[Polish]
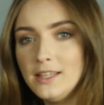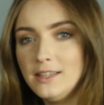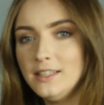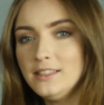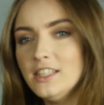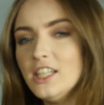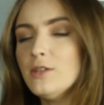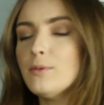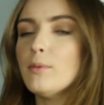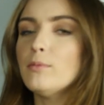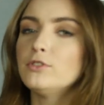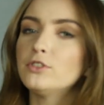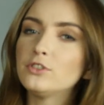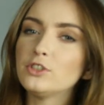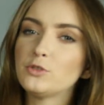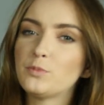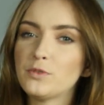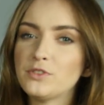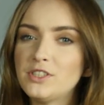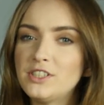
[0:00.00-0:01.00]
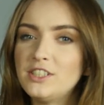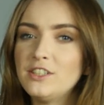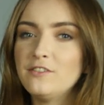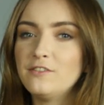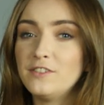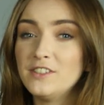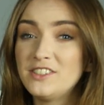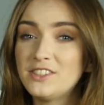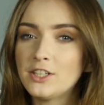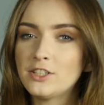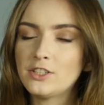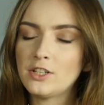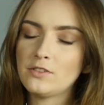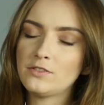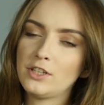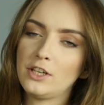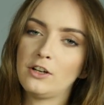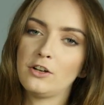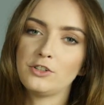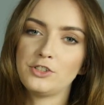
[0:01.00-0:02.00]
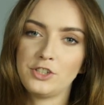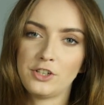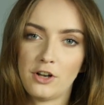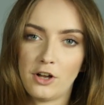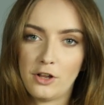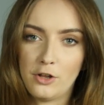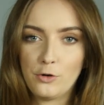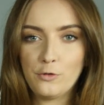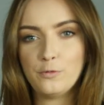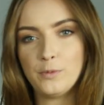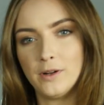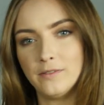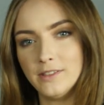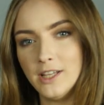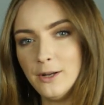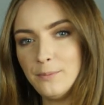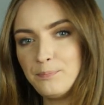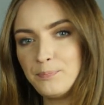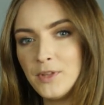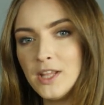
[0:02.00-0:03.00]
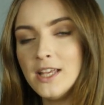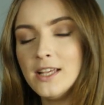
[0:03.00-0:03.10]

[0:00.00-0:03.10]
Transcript: nigdy nie mamy do dyspozycji wystarczającej ilości kolorów, prawda?